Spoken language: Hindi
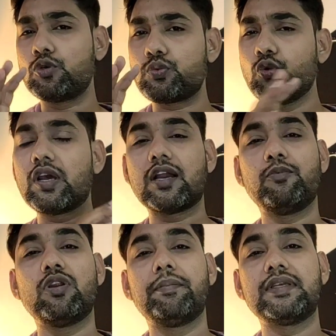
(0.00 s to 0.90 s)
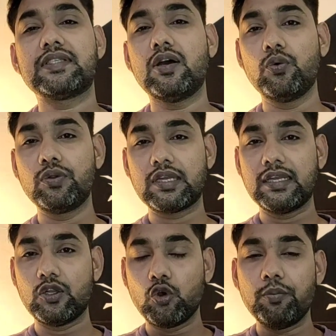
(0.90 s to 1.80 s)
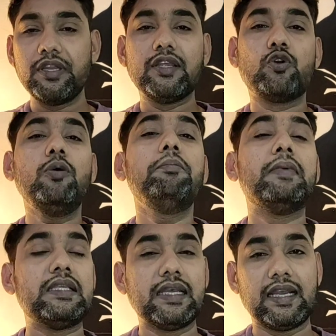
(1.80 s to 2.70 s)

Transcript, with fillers: उस पूरा का पूरा पैसा उनके नॉमिनी को मिल